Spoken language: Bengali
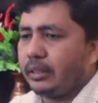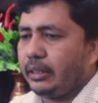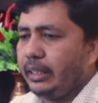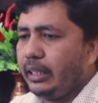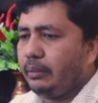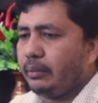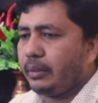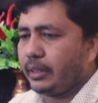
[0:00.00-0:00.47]

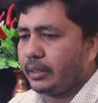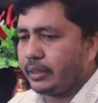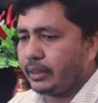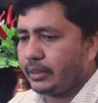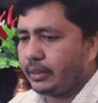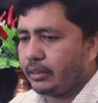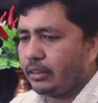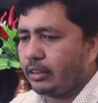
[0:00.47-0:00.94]
এলিমেন্ট
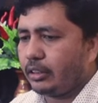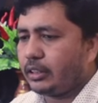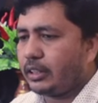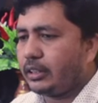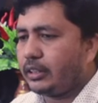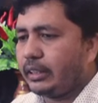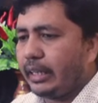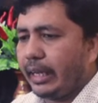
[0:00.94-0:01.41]

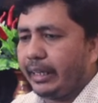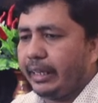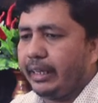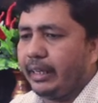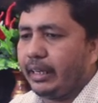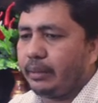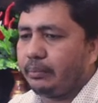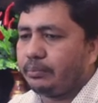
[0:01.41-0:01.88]
অর্থাৎ
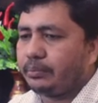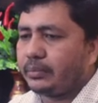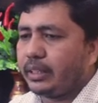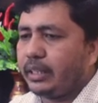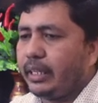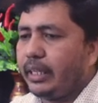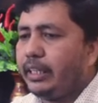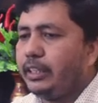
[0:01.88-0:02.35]
ট্যাগের নাম
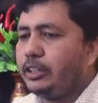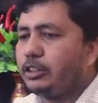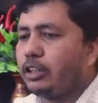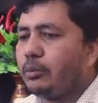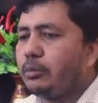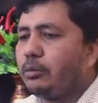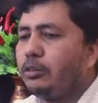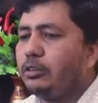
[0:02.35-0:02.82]
এই
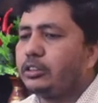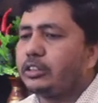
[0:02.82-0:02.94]
সবগুলো